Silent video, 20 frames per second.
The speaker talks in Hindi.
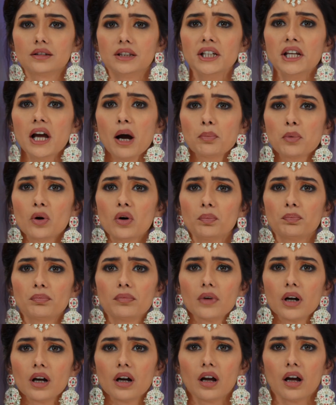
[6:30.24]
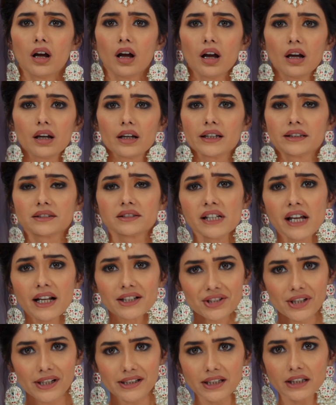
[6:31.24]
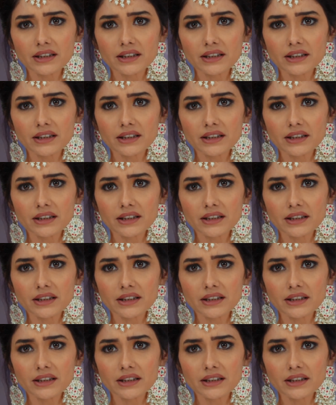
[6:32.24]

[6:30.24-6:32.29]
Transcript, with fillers: भी आपको इतने अच्छे से